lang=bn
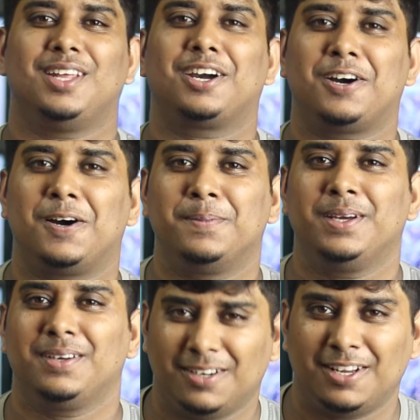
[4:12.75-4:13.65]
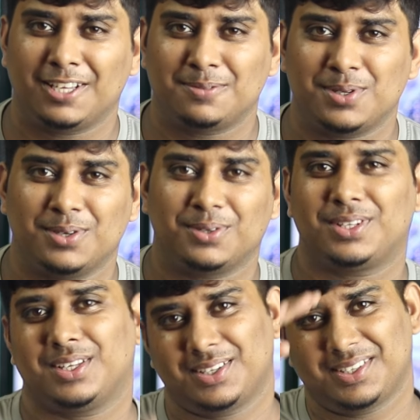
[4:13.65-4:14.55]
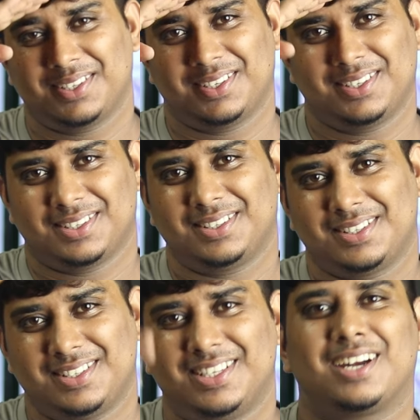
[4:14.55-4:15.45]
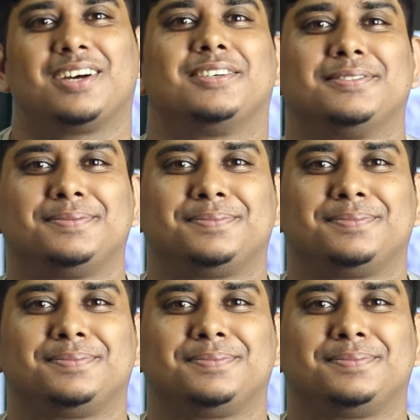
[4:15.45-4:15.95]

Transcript: দেখা হবে নেক্সট ভিডিওতে টাটা